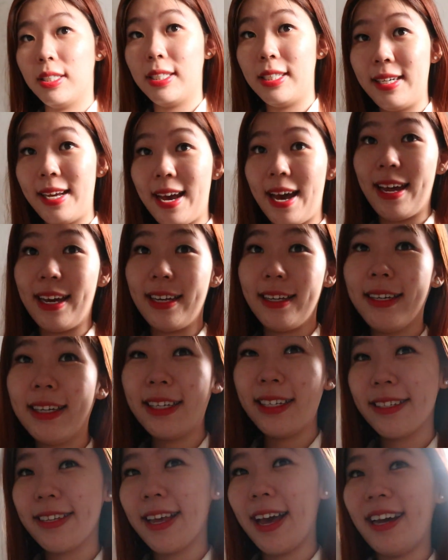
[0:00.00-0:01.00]
jadi hari
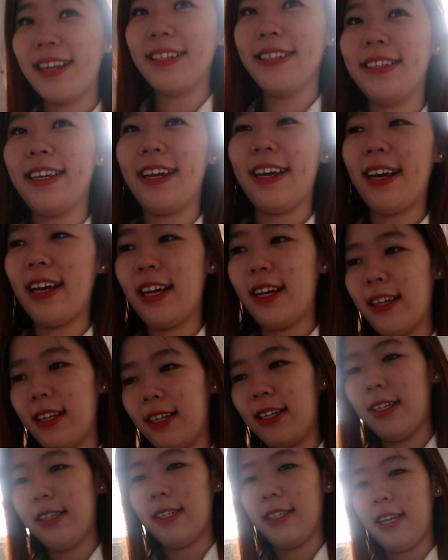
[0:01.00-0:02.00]
ini saatnya
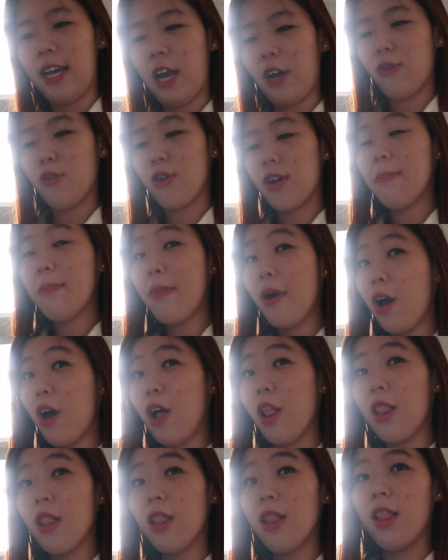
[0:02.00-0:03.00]
aku ke
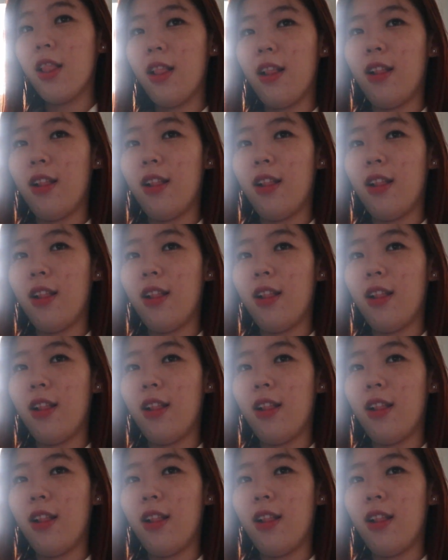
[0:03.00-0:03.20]
mall